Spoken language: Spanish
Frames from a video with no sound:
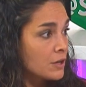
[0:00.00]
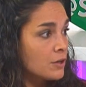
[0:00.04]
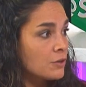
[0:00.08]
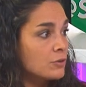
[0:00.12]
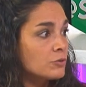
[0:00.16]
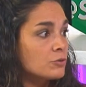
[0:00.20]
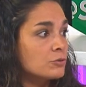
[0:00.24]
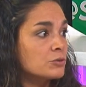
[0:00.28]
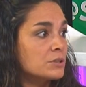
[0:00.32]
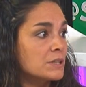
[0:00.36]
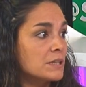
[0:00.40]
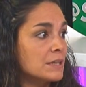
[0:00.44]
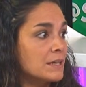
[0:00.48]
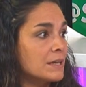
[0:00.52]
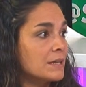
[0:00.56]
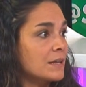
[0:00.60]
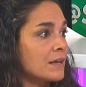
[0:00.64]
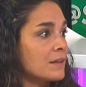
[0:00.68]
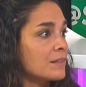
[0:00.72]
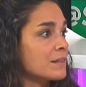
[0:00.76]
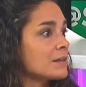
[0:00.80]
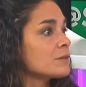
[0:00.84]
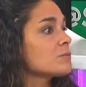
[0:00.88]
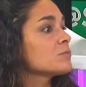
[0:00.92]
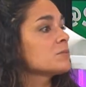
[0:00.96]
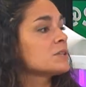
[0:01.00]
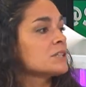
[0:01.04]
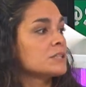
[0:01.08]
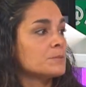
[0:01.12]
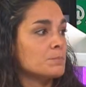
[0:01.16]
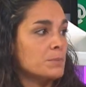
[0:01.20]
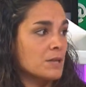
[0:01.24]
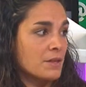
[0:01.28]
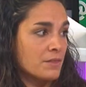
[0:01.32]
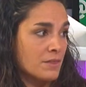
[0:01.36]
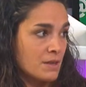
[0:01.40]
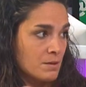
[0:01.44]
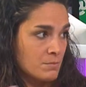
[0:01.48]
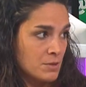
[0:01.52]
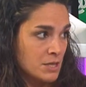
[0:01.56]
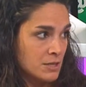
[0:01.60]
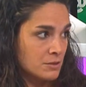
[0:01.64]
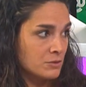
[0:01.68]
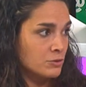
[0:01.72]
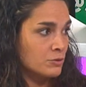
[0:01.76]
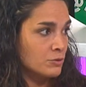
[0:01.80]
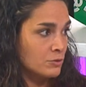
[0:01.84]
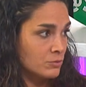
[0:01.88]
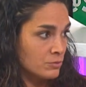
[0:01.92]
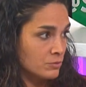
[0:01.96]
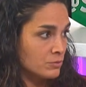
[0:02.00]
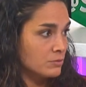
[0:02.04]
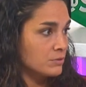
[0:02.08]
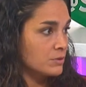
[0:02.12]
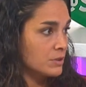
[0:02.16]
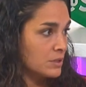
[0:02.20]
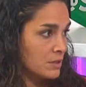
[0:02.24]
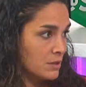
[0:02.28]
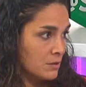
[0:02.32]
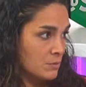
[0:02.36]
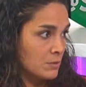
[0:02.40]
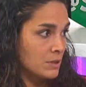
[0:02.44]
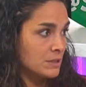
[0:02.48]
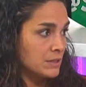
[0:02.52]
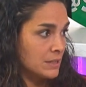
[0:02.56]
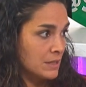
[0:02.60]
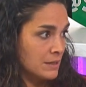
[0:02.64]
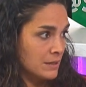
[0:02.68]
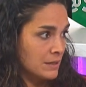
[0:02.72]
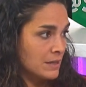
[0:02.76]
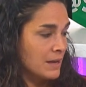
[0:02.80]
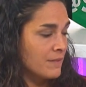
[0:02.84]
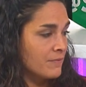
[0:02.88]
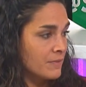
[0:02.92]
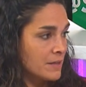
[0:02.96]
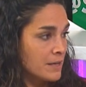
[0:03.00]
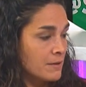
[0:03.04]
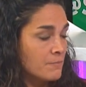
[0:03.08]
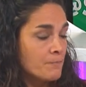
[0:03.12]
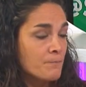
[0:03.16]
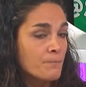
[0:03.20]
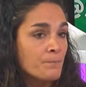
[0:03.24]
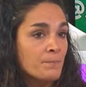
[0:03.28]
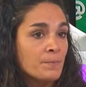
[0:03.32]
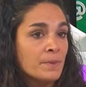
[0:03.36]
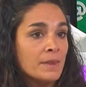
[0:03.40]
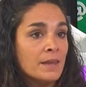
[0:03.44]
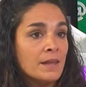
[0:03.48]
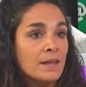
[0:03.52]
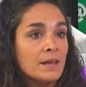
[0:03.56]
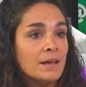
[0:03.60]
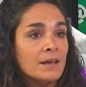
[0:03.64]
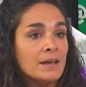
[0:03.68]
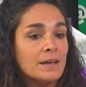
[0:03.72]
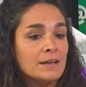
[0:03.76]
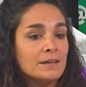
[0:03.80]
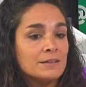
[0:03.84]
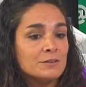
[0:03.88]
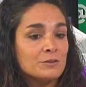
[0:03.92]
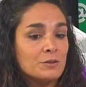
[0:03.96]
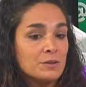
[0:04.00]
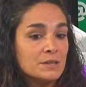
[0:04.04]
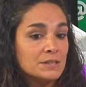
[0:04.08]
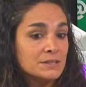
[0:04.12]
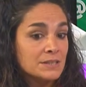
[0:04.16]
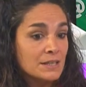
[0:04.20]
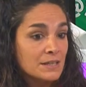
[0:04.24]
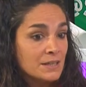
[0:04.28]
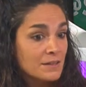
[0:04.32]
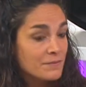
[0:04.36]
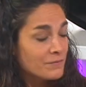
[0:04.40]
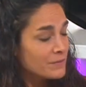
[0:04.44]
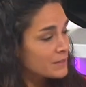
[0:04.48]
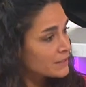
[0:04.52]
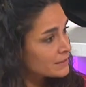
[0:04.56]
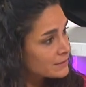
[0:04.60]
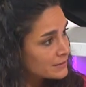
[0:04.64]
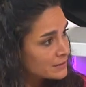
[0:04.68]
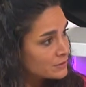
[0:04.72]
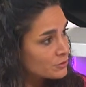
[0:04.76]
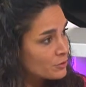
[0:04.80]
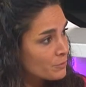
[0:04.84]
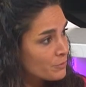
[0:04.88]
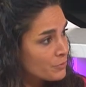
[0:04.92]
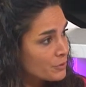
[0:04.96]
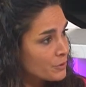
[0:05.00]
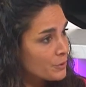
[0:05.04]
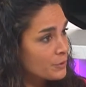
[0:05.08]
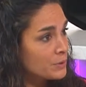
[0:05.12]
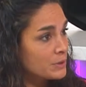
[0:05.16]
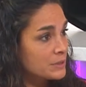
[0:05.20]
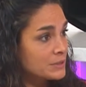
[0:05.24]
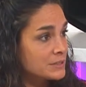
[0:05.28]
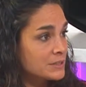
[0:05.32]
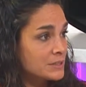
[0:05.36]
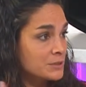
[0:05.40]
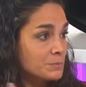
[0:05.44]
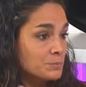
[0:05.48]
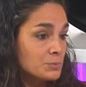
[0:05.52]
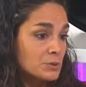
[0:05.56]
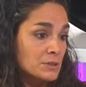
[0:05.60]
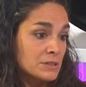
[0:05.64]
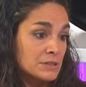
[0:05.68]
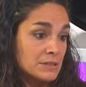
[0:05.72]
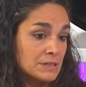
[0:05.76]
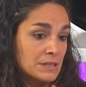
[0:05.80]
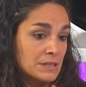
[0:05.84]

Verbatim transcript: no tengan que hacer un desplazamiento igual tan grande. Entonces hay diferentes opciones. Después,